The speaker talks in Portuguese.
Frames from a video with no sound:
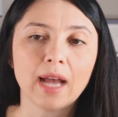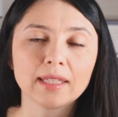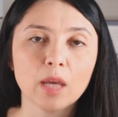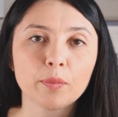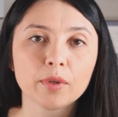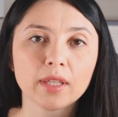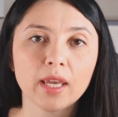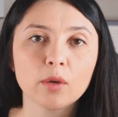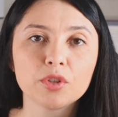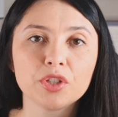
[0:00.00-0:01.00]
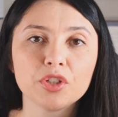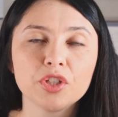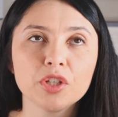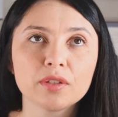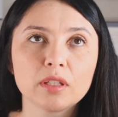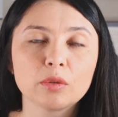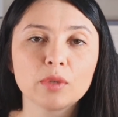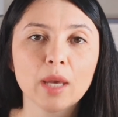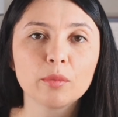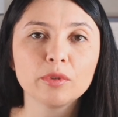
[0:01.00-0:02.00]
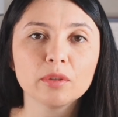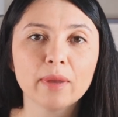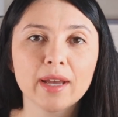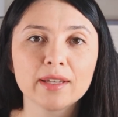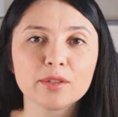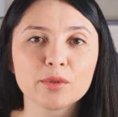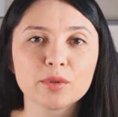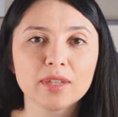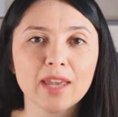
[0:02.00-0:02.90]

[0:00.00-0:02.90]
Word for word: Até porque hoje em dia eu sinto que é muito mais